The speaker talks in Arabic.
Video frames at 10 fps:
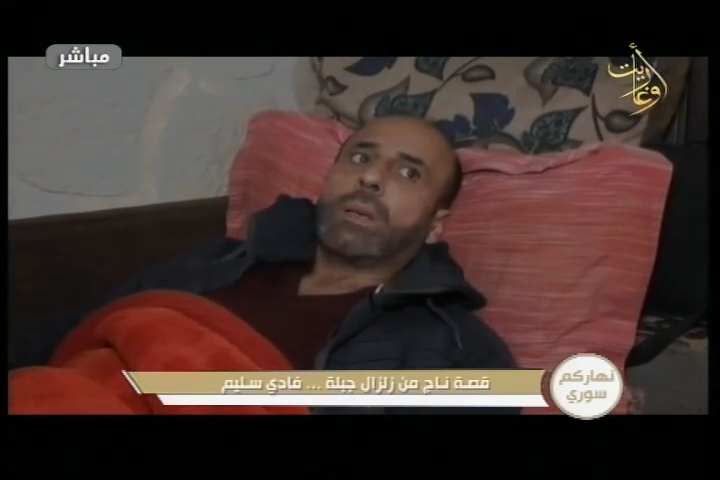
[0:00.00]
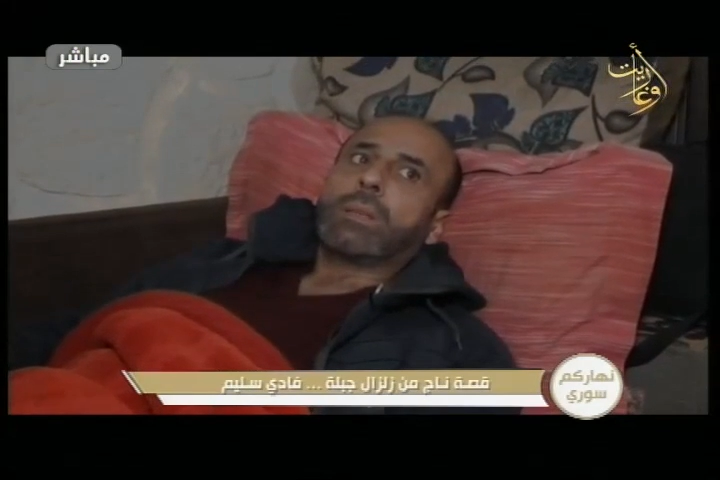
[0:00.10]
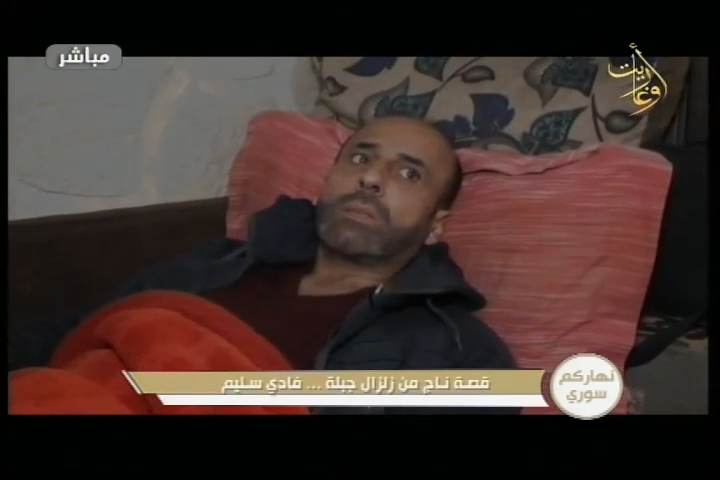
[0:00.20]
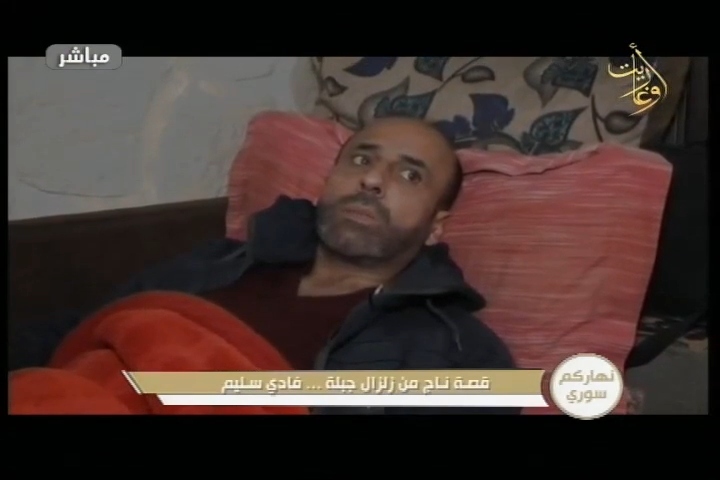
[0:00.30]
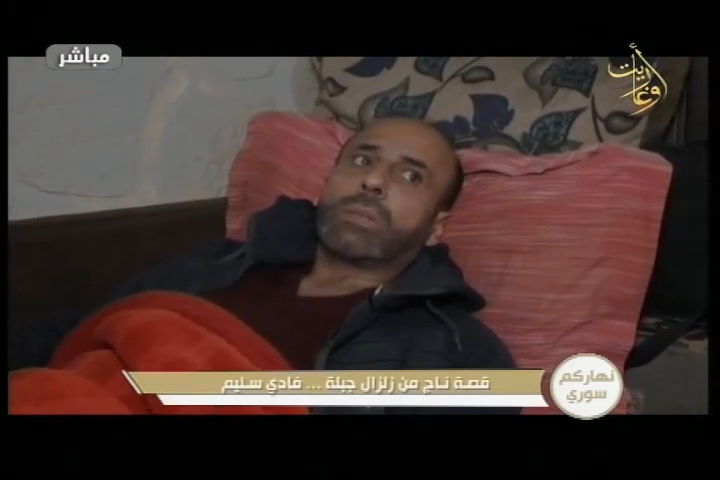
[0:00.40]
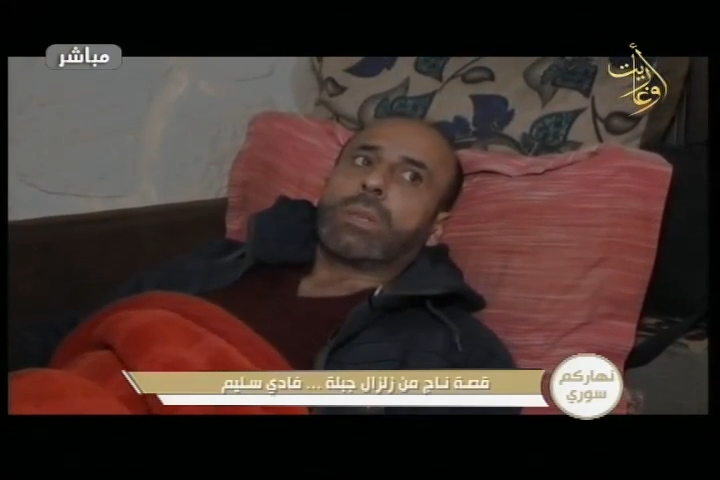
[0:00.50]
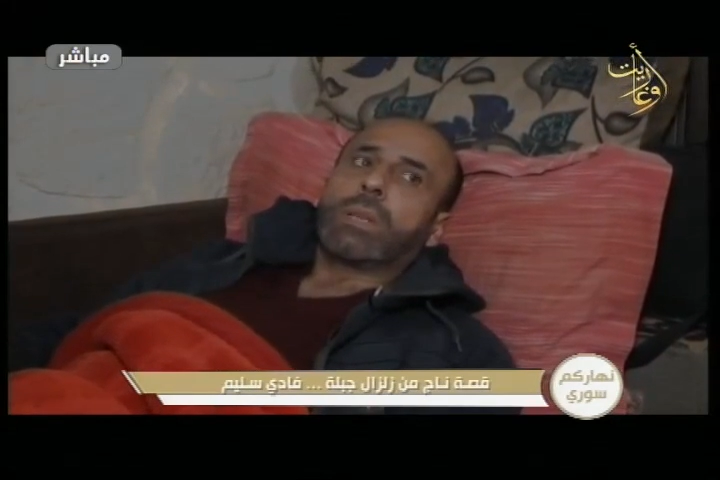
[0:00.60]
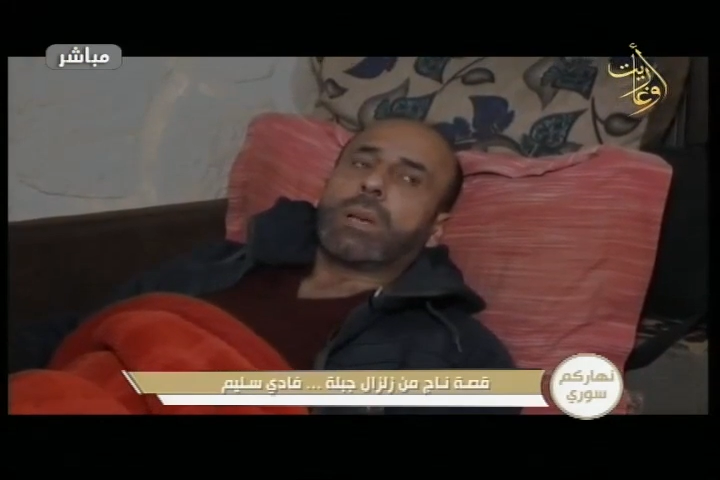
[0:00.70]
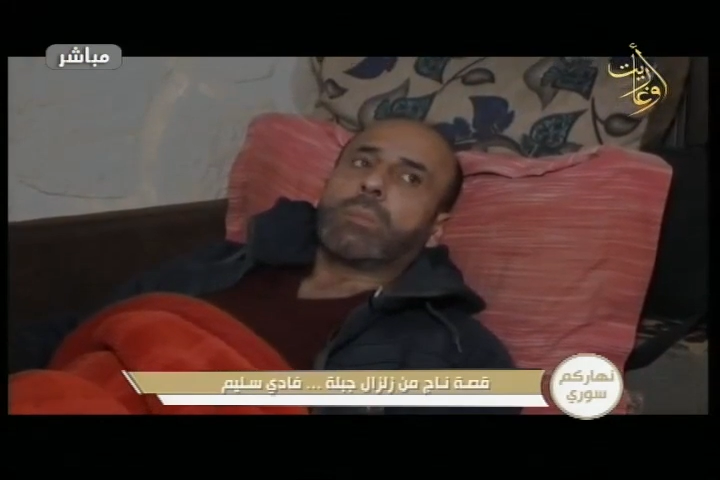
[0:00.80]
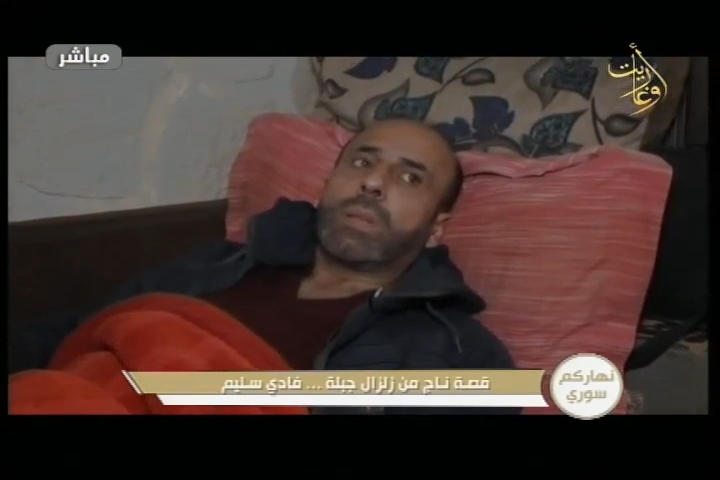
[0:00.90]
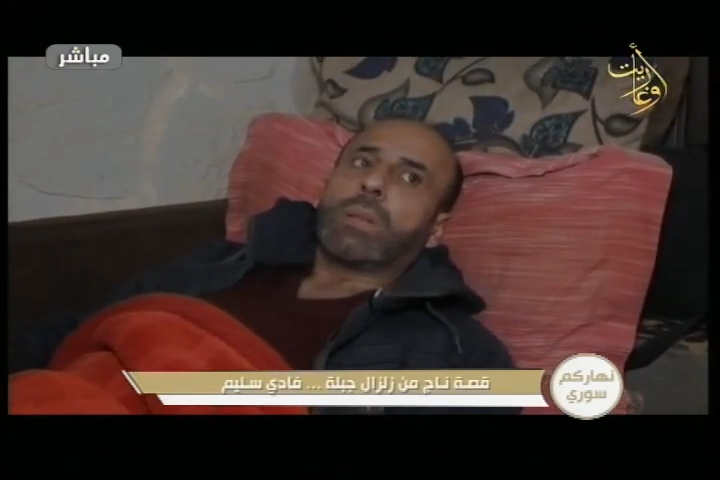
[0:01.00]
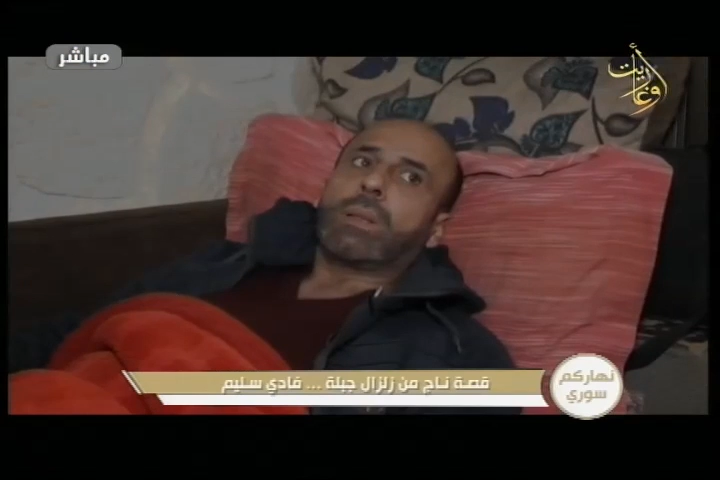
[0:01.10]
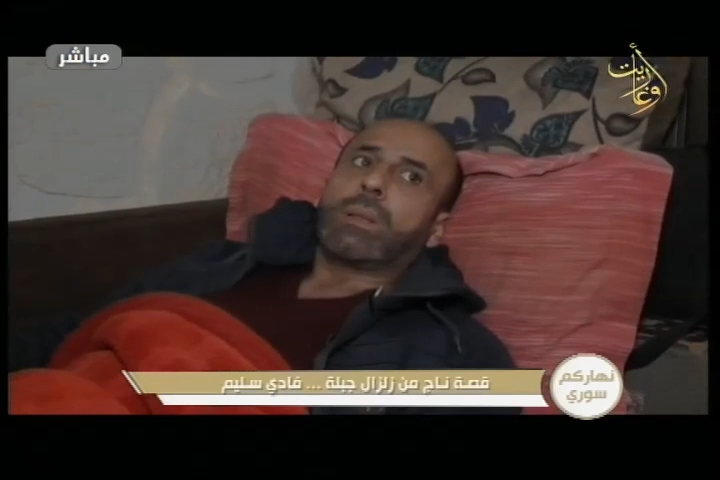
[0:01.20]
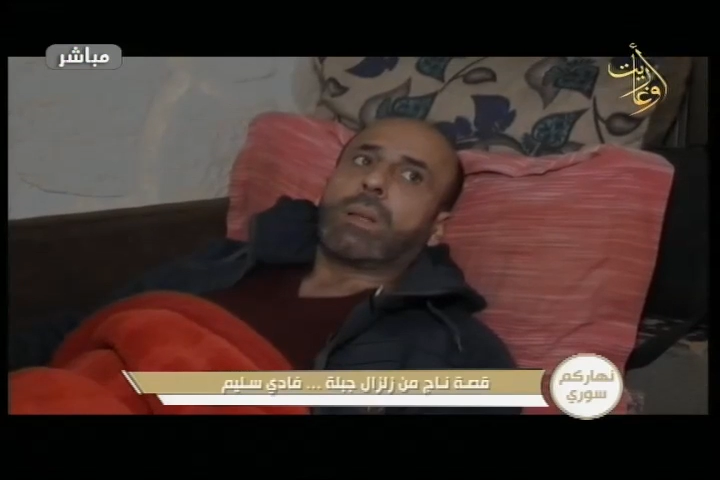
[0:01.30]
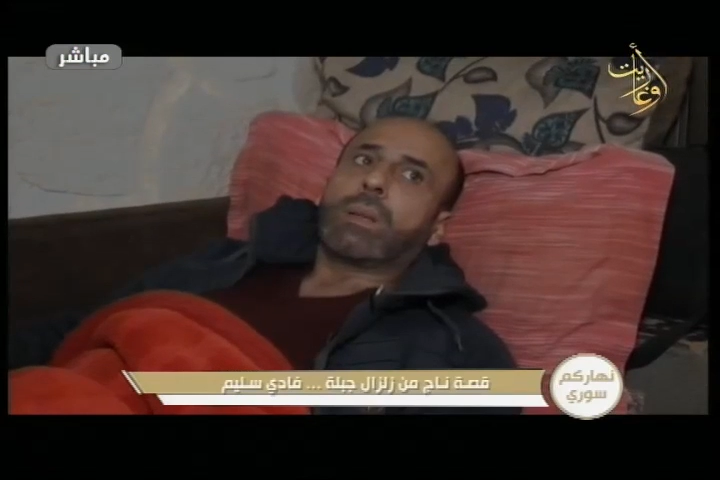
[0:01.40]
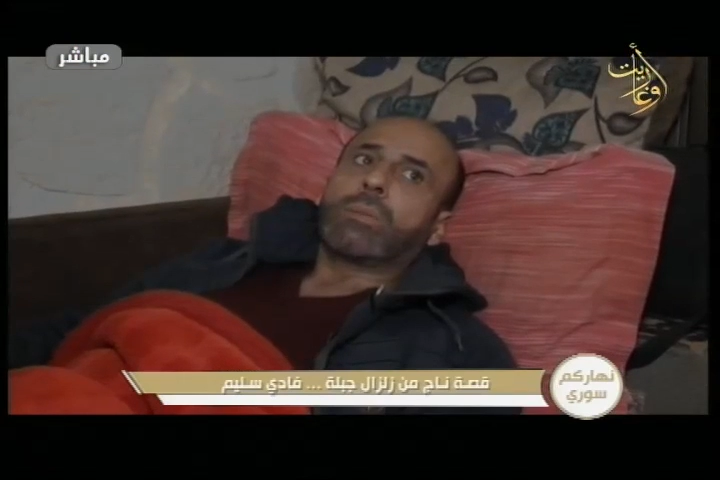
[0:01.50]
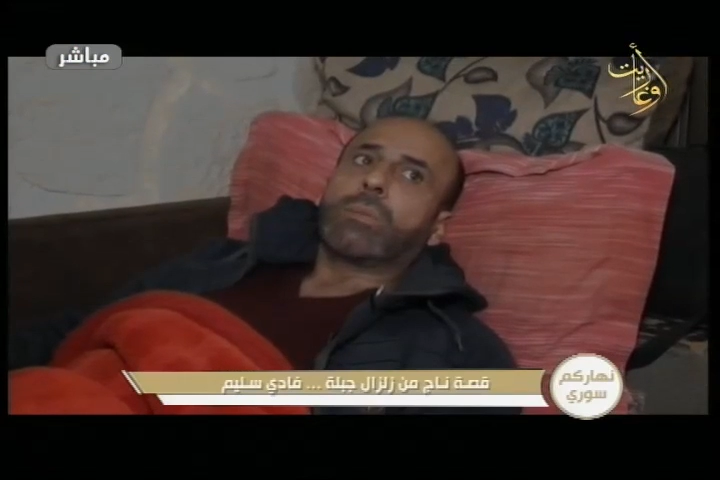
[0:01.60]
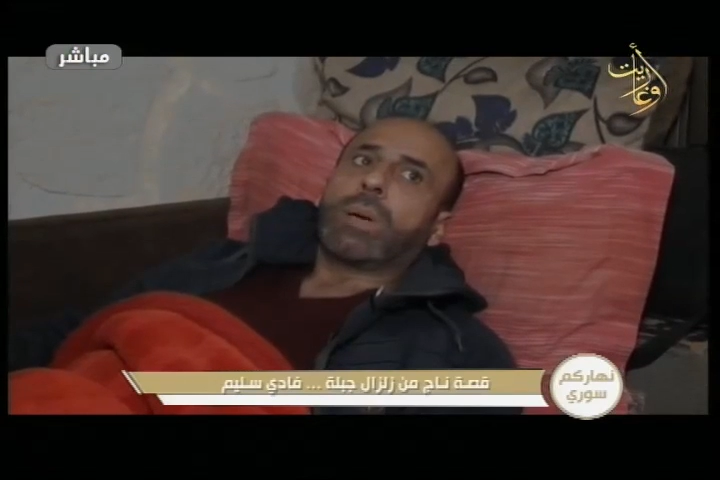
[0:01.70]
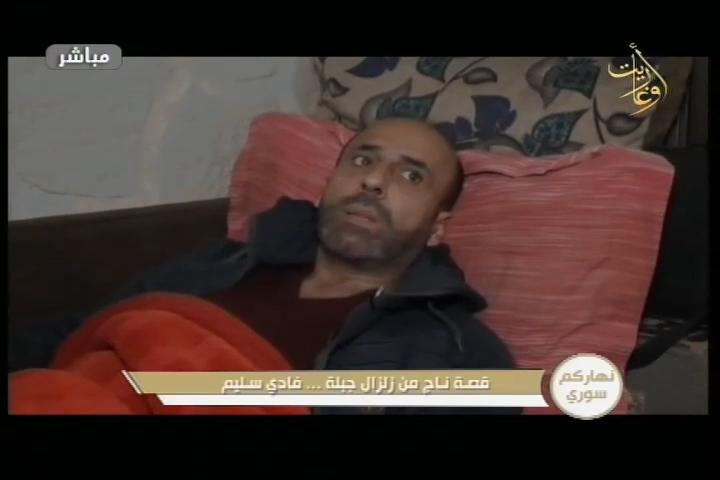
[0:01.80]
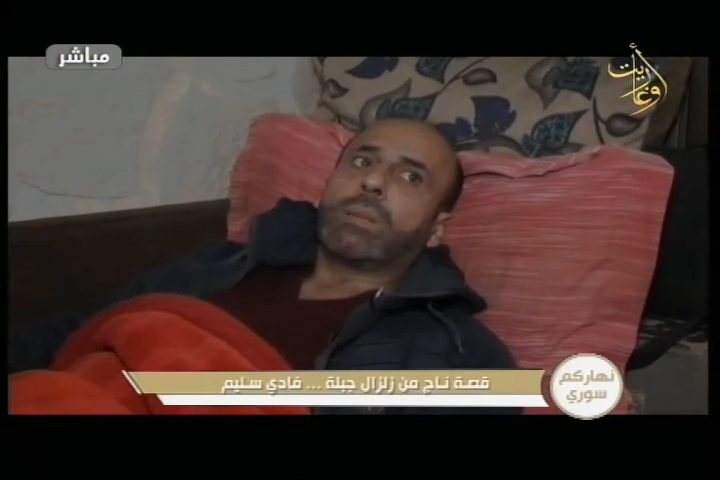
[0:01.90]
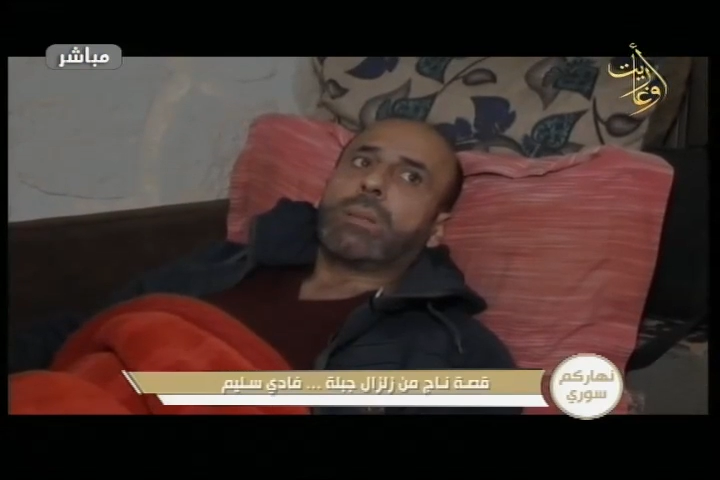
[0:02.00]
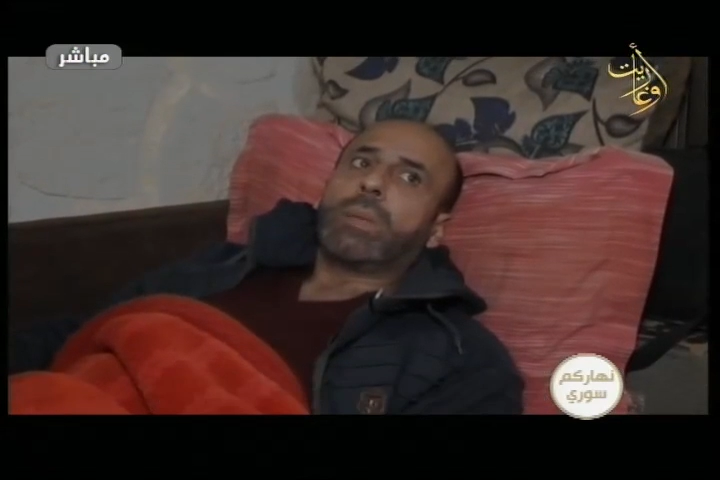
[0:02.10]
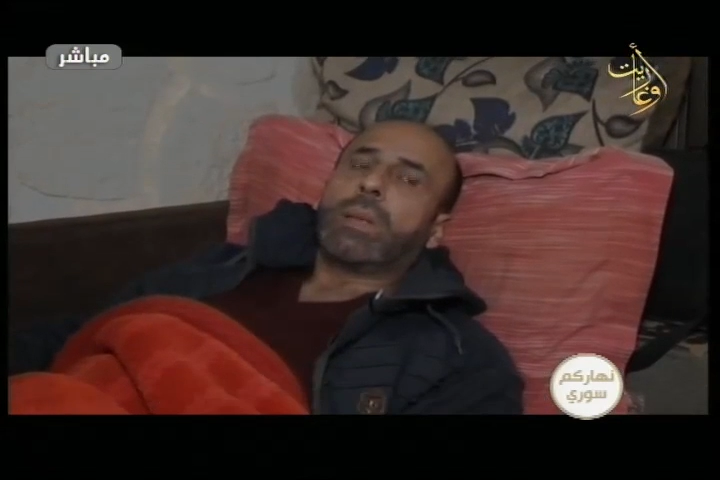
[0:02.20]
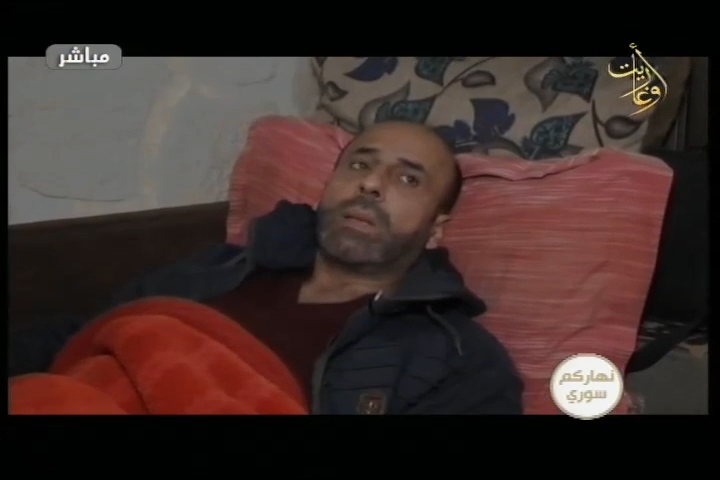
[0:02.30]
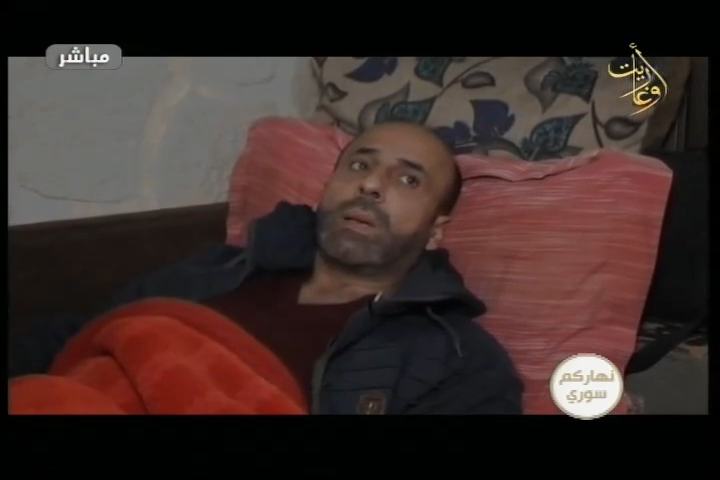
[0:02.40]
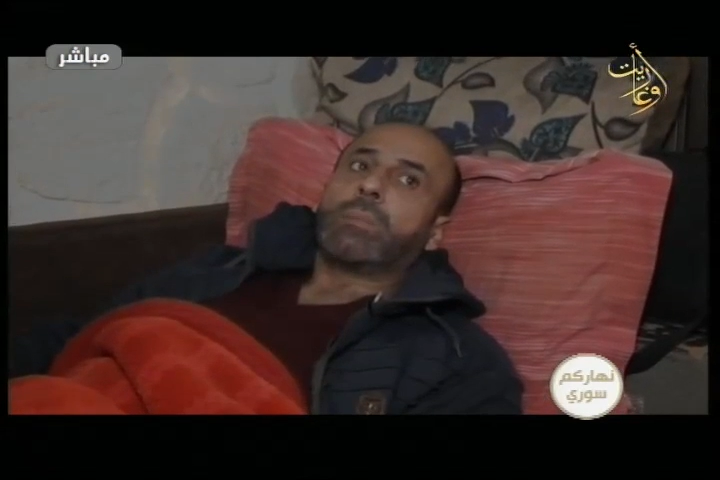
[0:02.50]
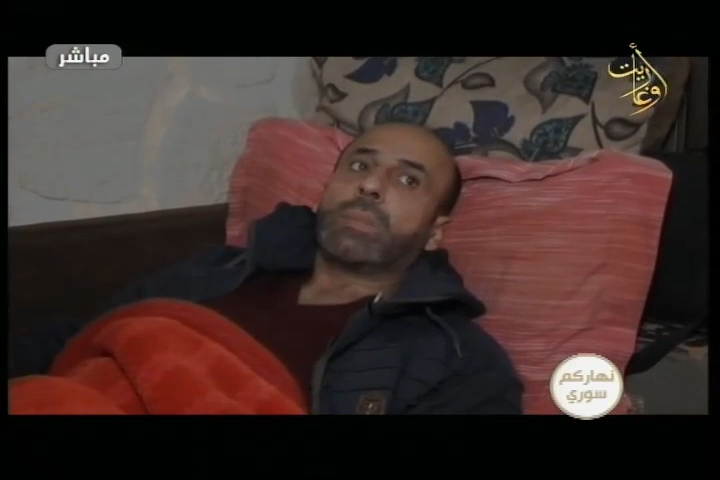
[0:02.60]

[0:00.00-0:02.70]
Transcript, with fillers: الصوت اللي كان بالأرض وبعدين البناية عم